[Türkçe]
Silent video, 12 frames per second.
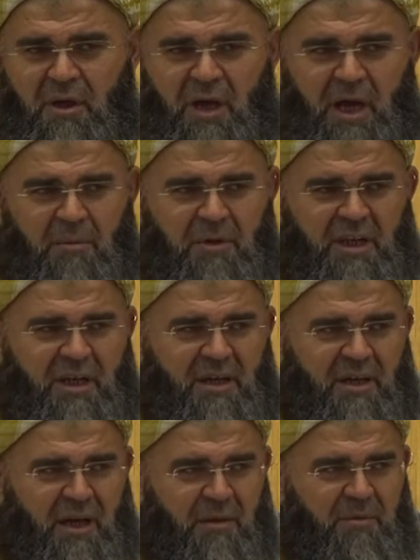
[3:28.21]
Habil Habil'le
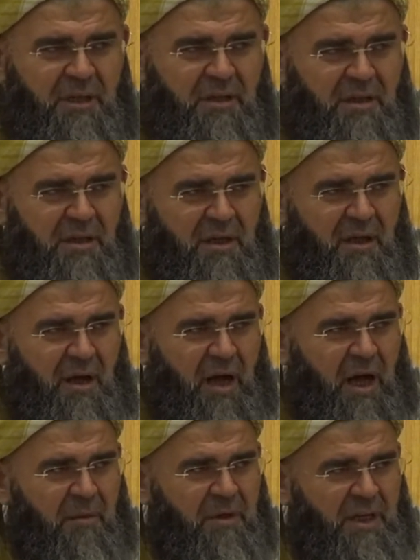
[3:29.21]
Kabil,
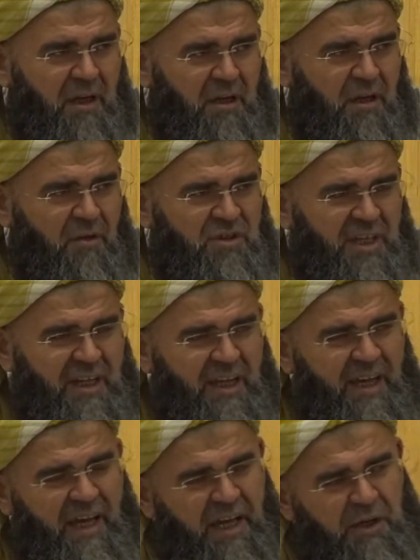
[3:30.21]
Habil Allahu Teala'ya
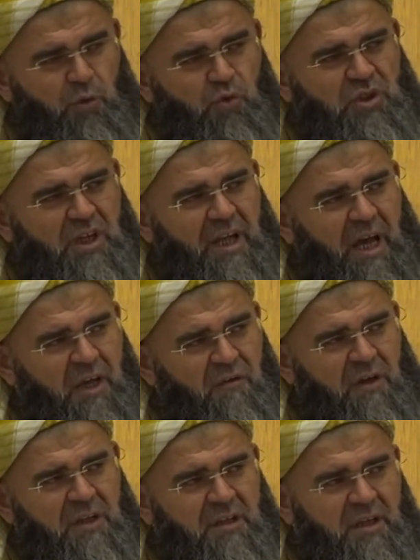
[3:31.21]
en güzel
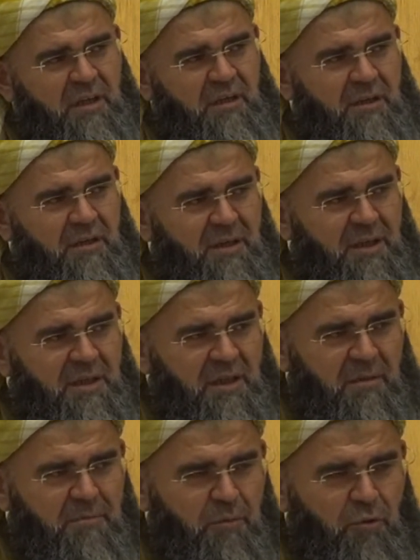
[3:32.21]
hayvanını
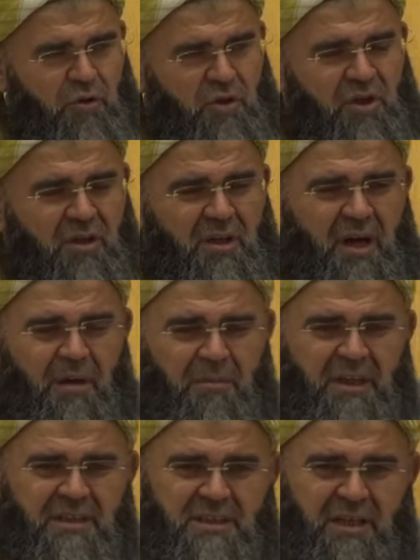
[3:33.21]
ikramda bulunuyor.
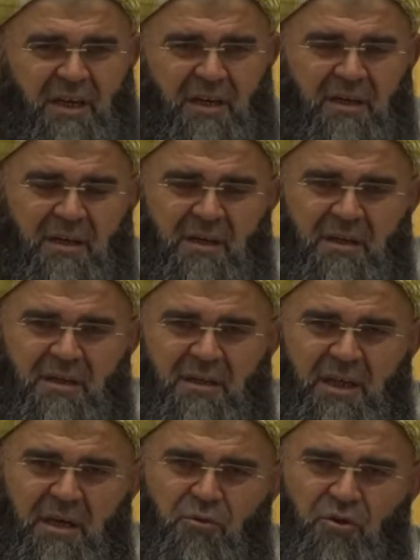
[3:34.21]
Kabil ise
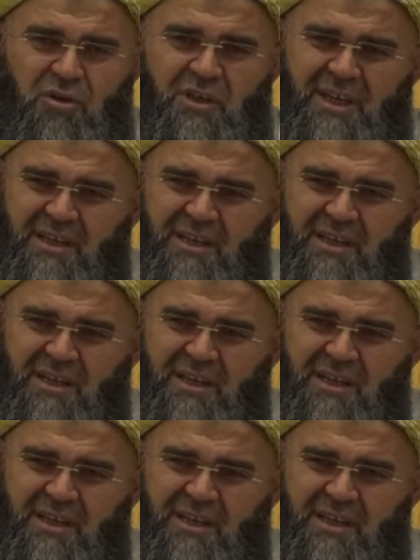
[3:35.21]
ne yapıyor?